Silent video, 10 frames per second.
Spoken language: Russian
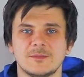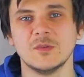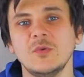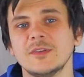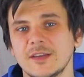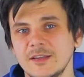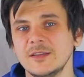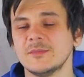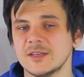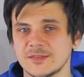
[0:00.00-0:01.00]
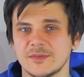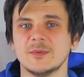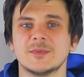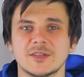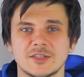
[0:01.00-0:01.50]
Ну а на этом я с вами
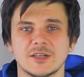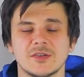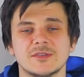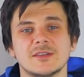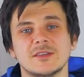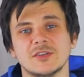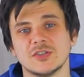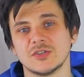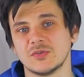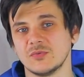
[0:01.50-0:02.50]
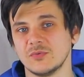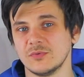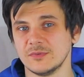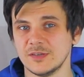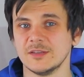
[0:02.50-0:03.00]
прощаюсь. Надеюсь,
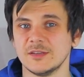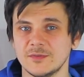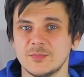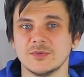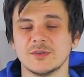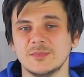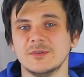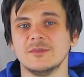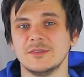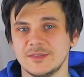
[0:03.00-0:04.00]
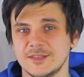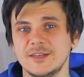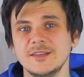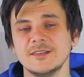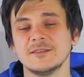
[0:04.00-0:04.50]
что данный выпуск был
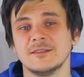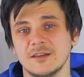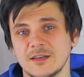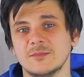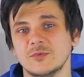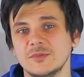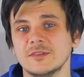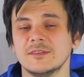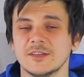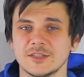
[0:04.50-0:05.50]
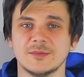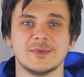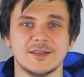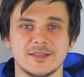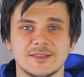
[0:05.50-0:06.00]
интересен, а кому-то даже и
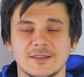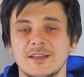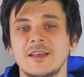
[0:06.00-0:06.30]
полезен.